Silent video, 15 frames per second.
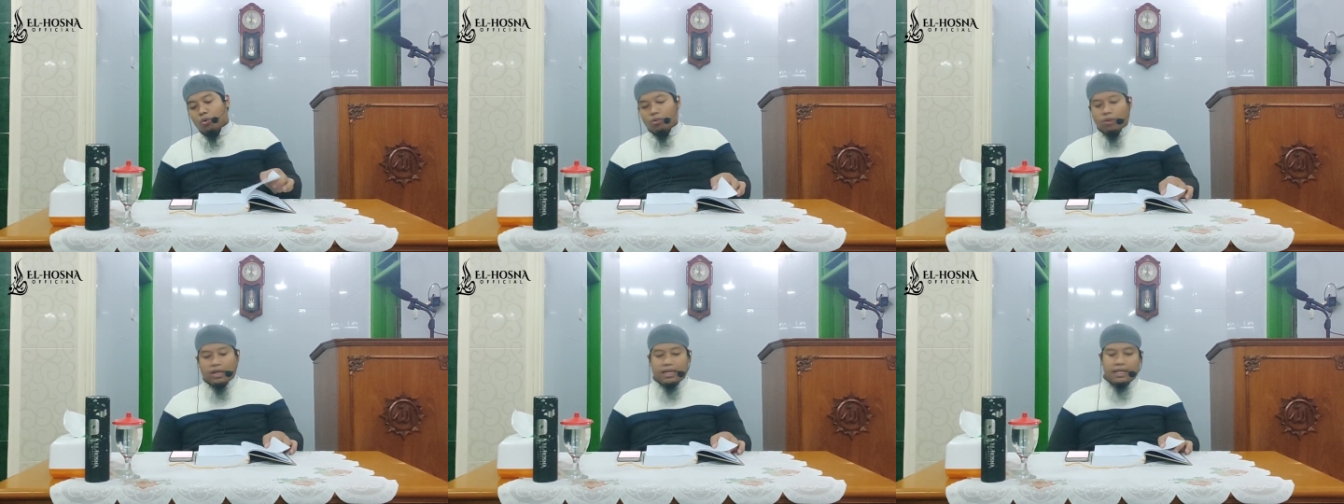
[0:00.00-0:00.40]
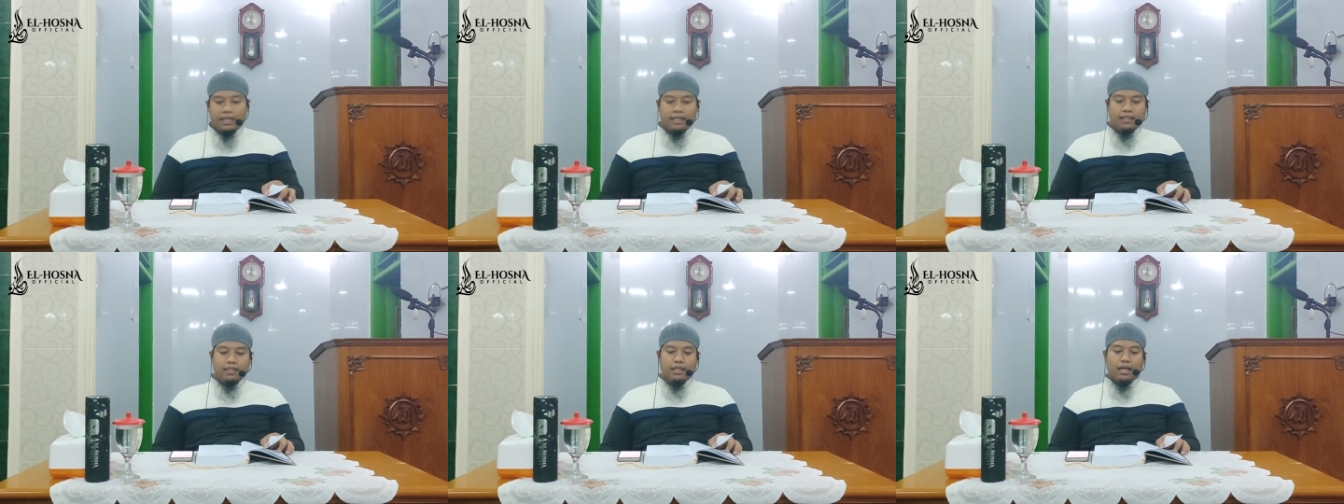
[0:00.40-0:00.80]
Wa
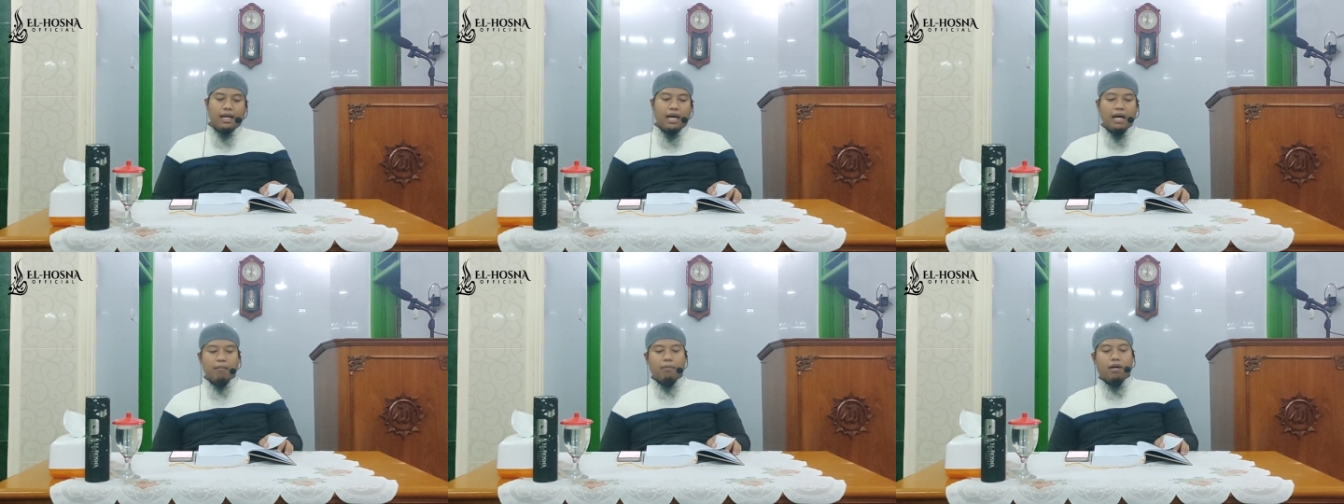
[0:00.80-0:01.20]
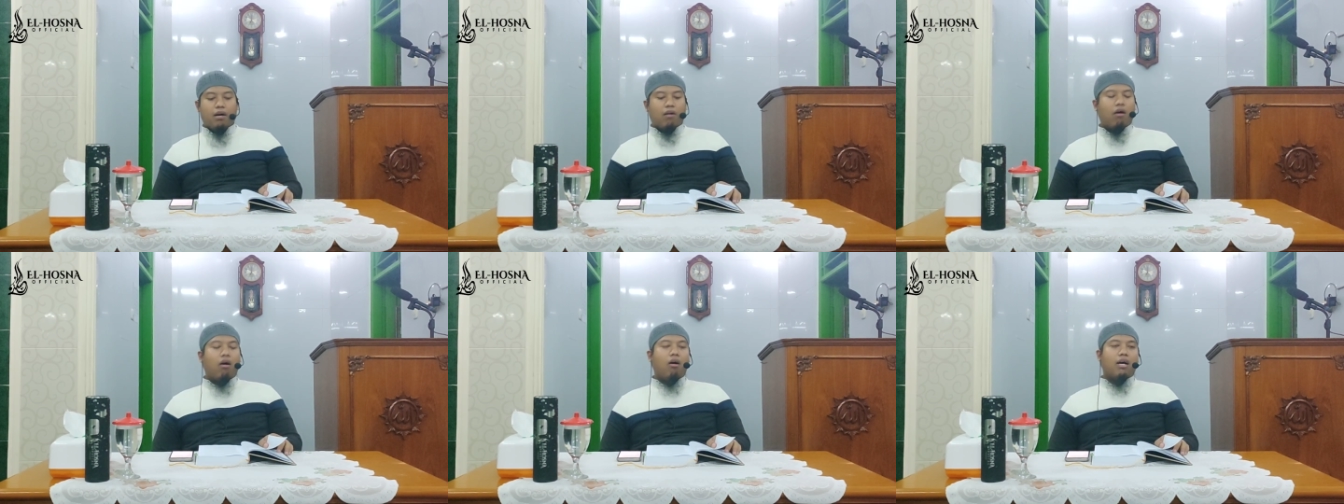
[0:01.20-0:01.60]
in
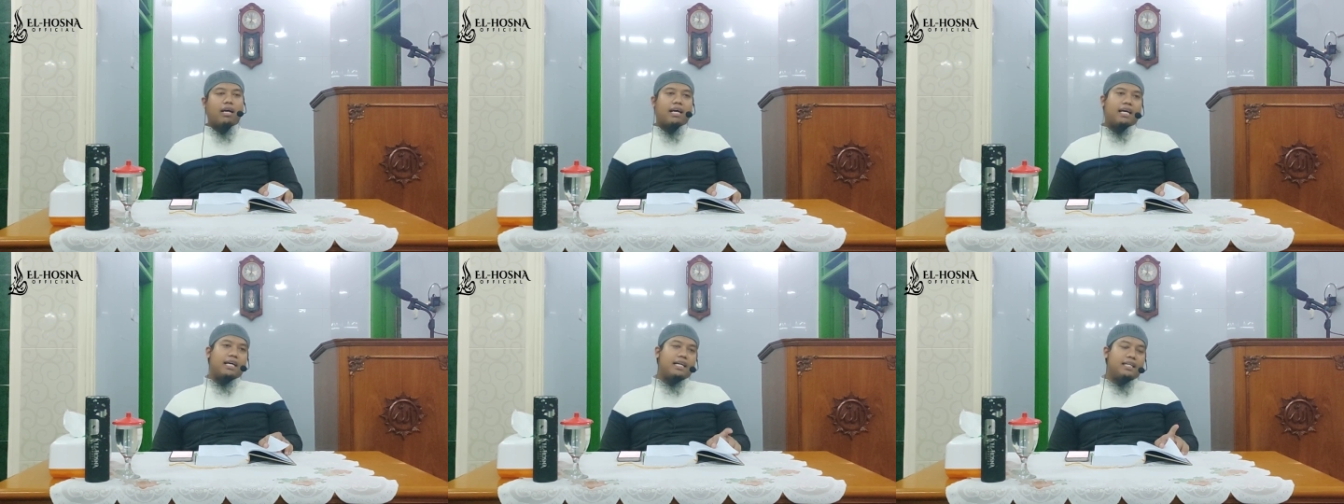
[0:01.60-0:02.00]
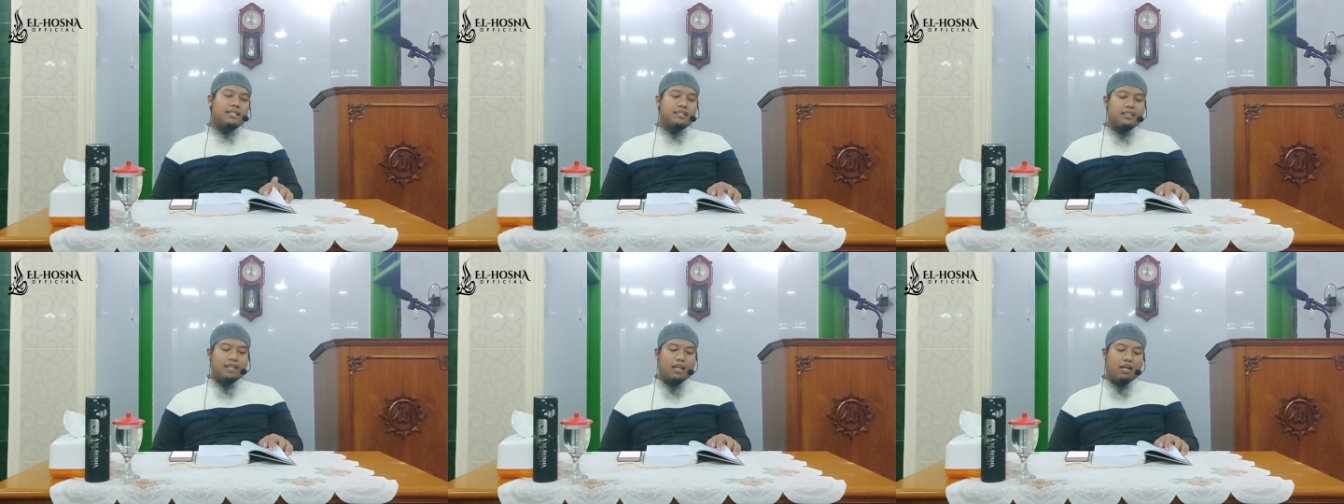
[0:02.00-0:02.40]
amaraka an
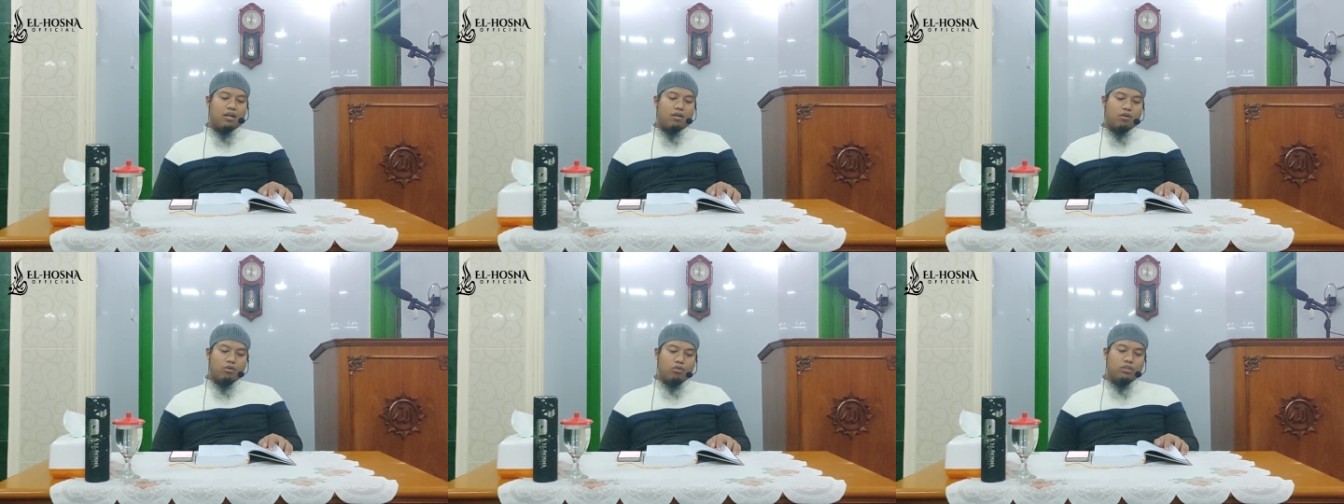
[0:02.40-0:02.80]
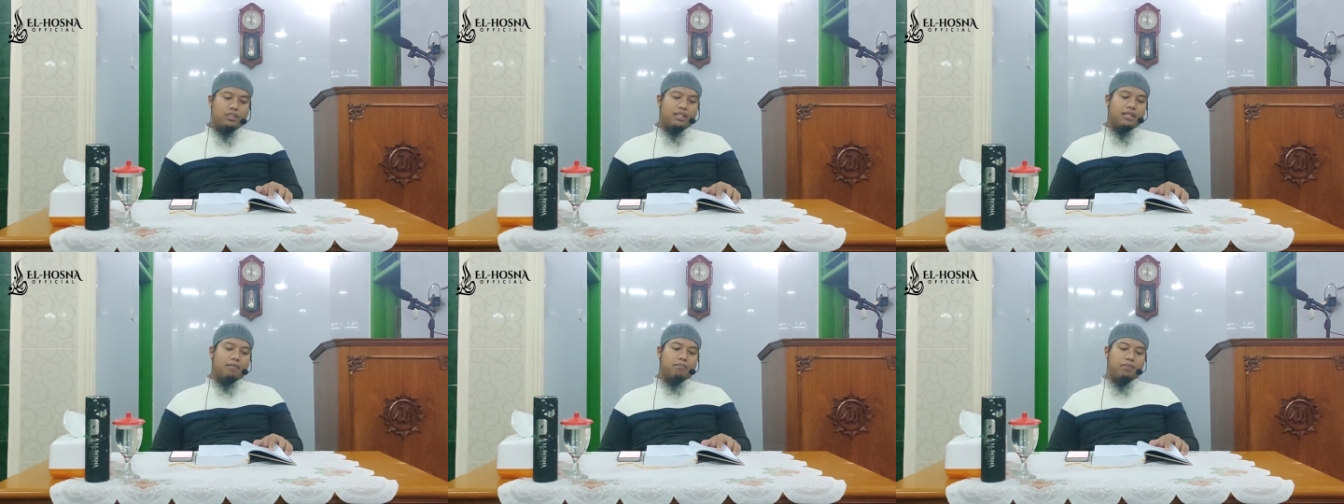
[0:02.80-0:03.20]

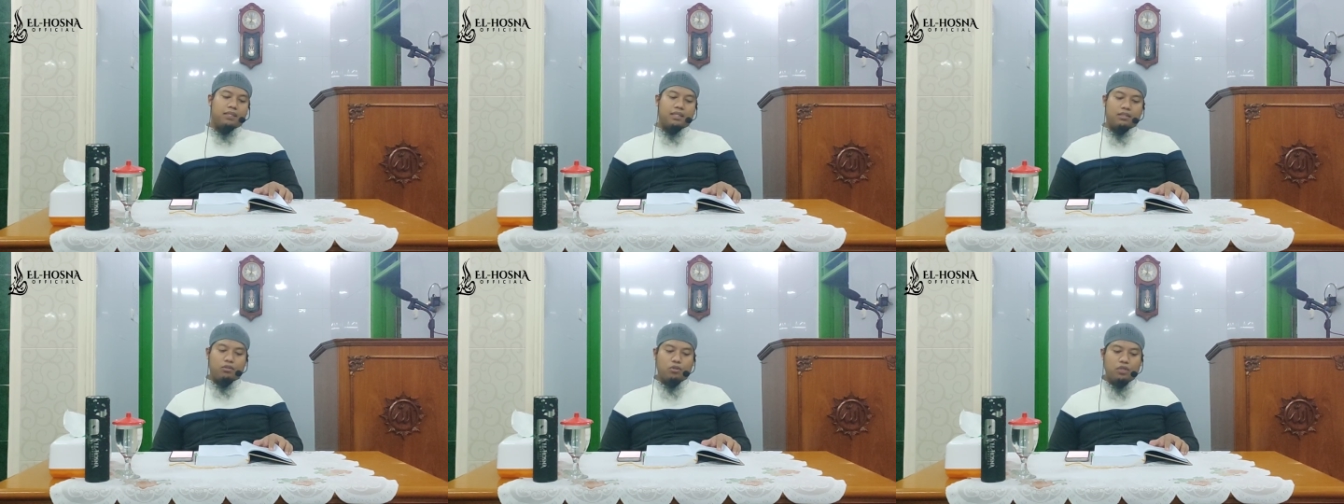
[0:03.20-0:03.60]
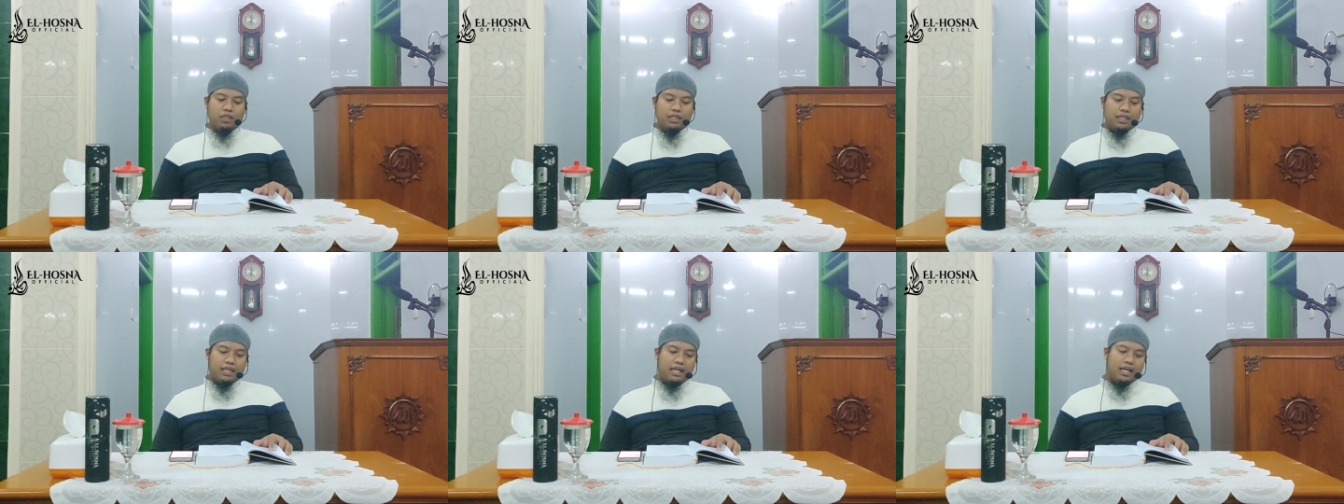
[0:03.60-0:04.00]
takhruja min
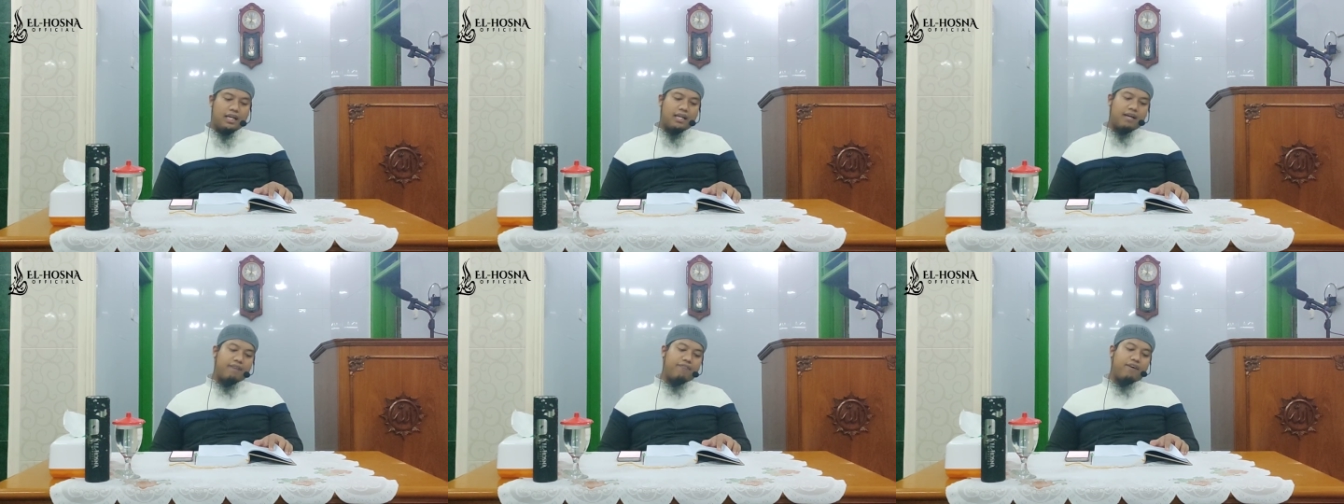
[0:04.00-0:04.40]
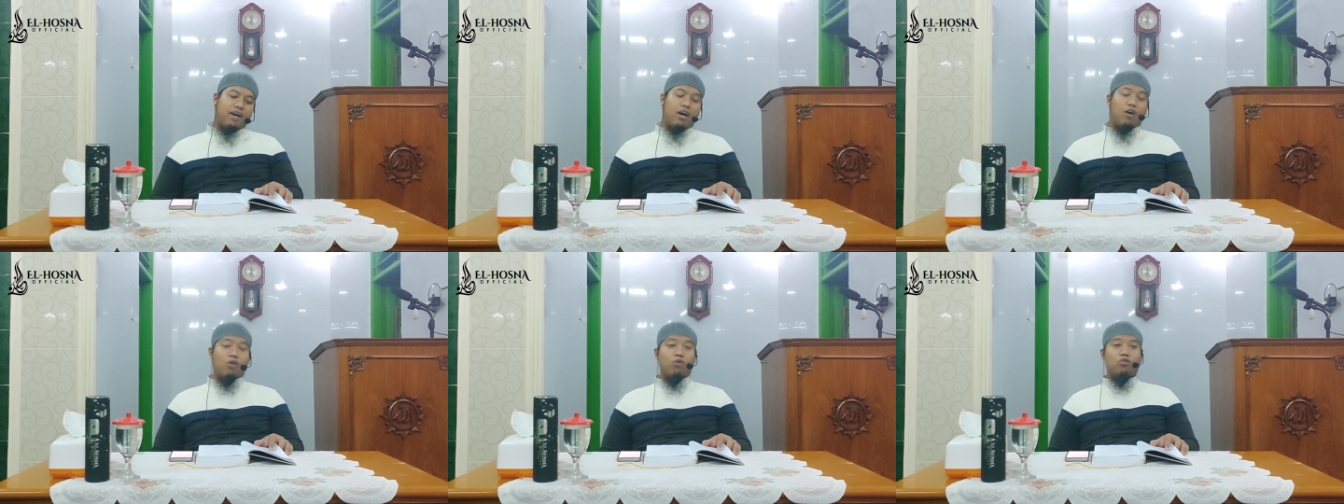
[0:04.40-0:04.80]
dunyaka
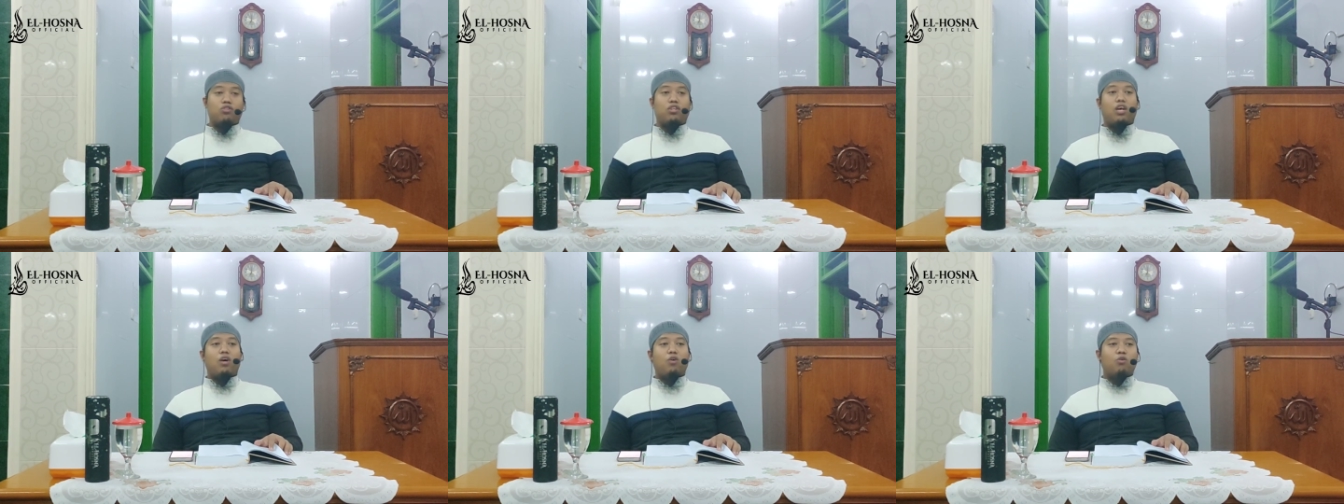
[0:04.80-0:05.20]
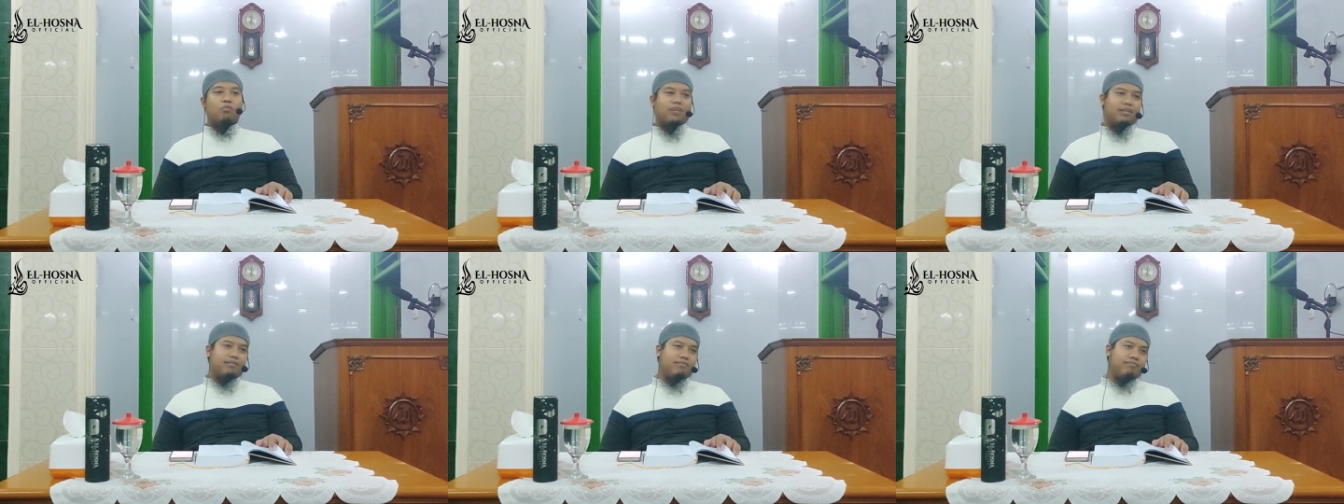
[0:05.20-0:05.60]
fakhruj
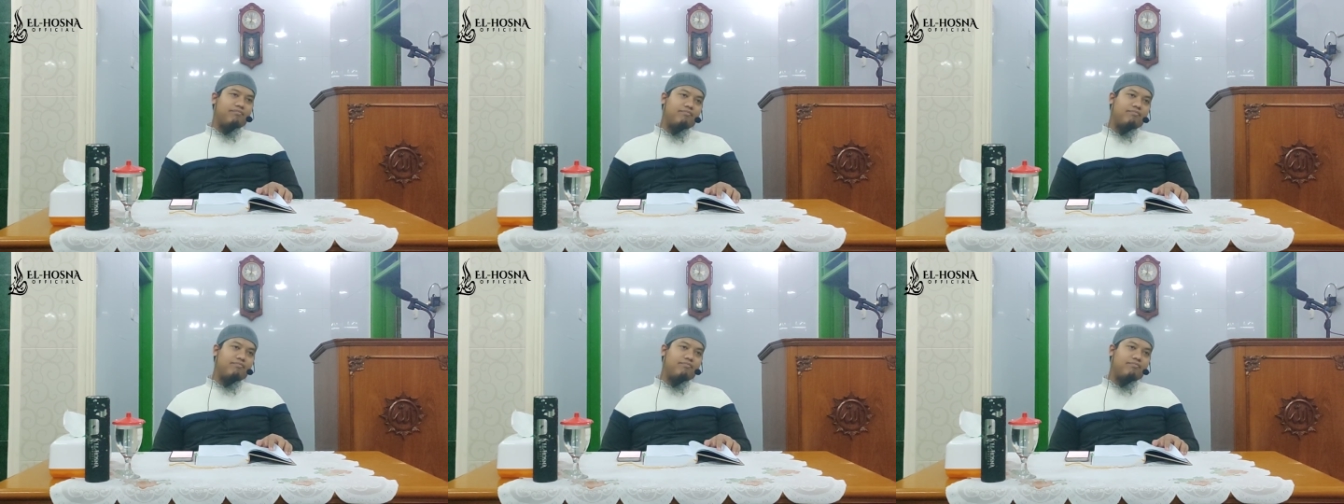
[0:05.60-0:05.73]
lahuma.